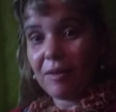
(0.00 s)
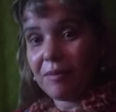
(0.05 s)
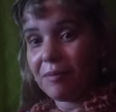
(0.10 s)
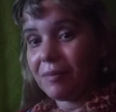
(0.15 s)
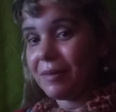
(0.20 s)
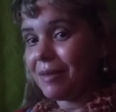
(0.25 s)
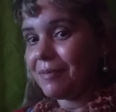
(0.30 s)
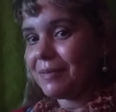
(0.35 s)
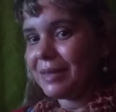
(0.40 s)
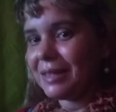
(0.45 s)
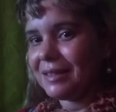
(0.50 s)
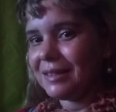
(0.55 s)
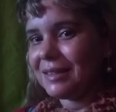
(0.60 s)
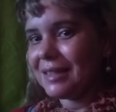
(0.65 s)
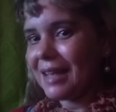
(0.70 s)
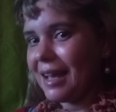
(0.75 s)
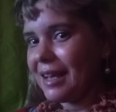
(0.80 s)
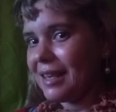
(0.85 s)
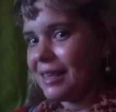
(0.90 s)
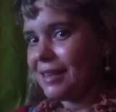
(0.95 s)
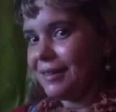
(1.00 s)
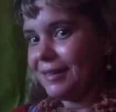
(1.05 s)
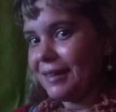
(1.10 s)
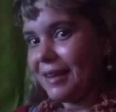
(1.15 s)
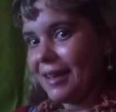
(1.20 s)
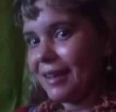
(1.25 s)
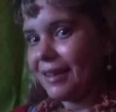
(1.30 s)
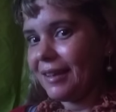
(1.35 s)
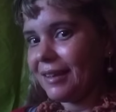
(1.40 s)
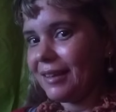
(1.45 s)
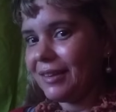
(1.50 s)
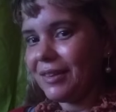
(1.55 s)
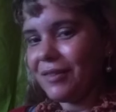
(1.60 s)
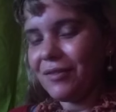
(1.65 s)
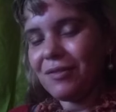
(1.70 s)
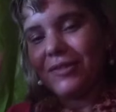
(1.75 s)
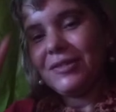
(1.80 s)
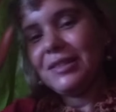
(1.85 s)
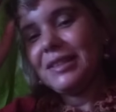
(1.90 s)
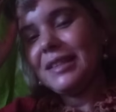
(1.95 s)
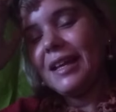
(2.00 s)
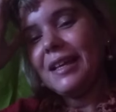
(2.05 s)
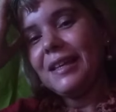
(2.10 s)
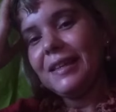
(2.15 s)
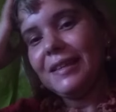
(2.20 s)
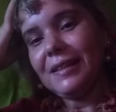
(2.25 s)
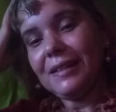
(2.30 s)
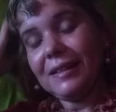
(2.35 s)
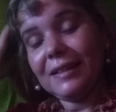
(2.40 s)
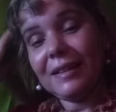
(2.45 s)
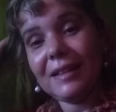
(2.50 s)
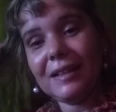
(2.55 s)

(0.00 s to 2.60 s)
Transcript: Pra mim sair, né? Que eu vou sair.